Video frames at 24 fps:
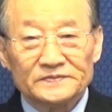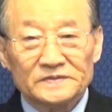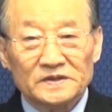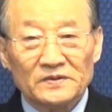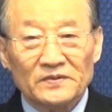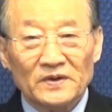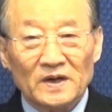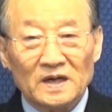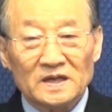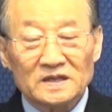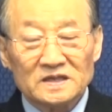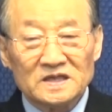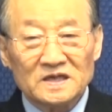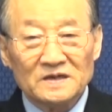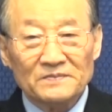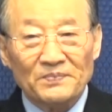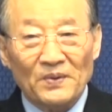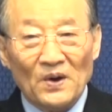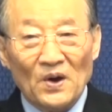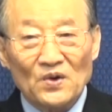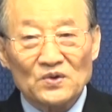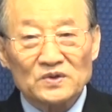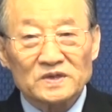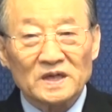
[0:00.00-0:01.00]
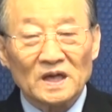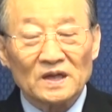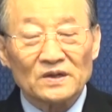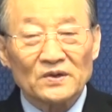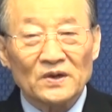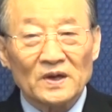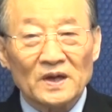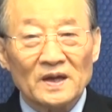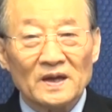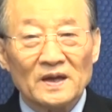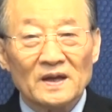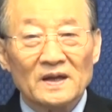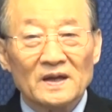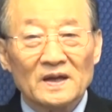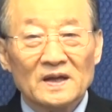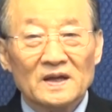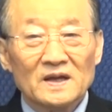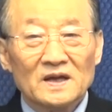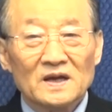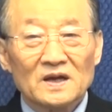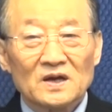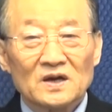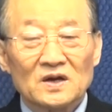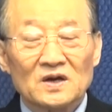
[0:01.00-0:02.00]
이와 같이 바울 사도의
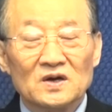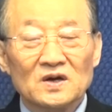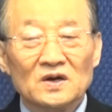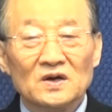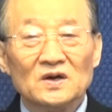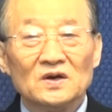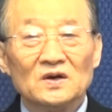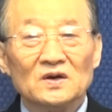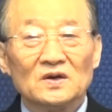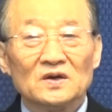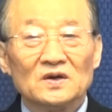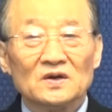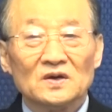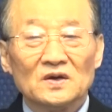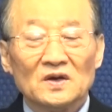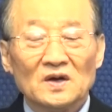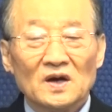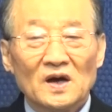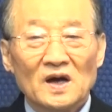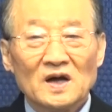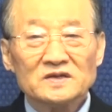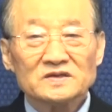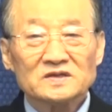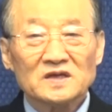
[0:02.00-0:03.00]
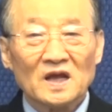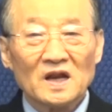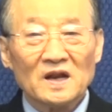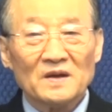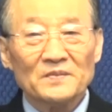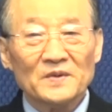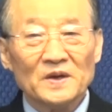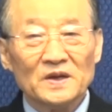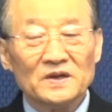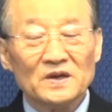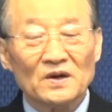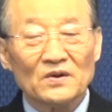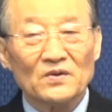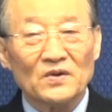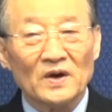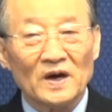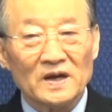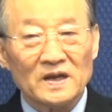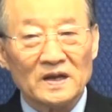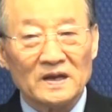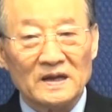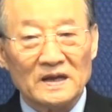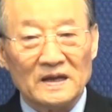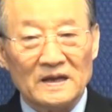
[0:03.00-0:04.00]
그 한 사람의
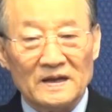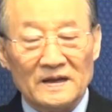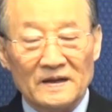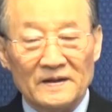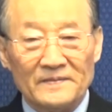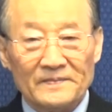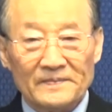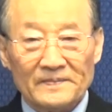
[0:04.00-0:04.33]
역할이